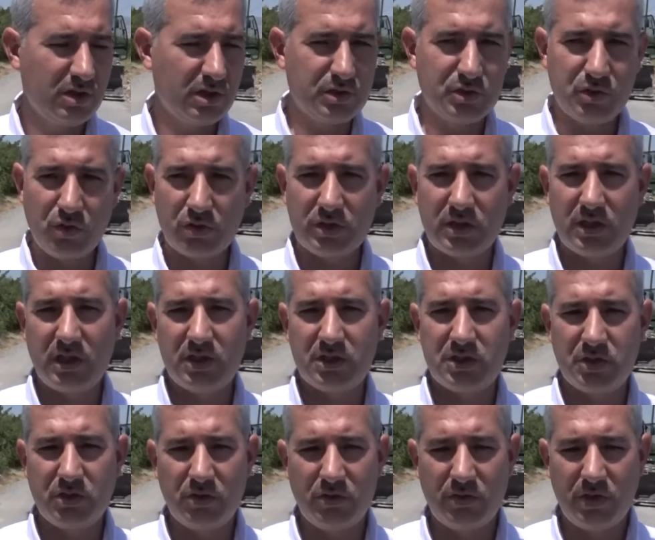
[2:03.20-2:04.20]
Çok
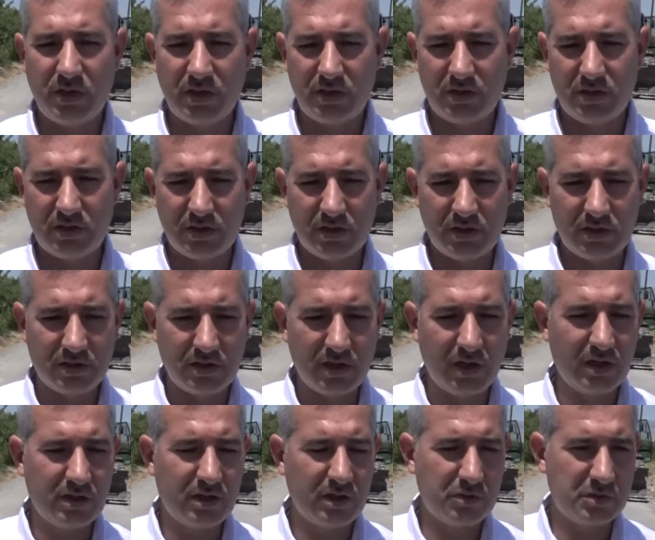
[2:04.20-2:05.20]
gelişiyor ve
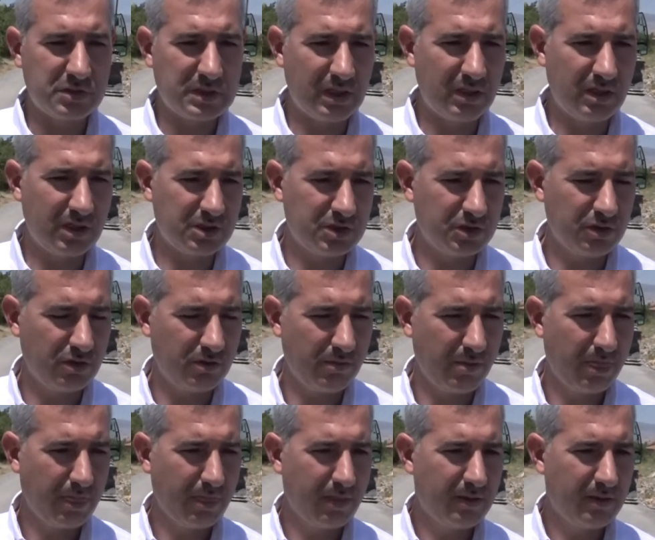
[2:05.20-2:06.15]
daha da güzelleşiyor.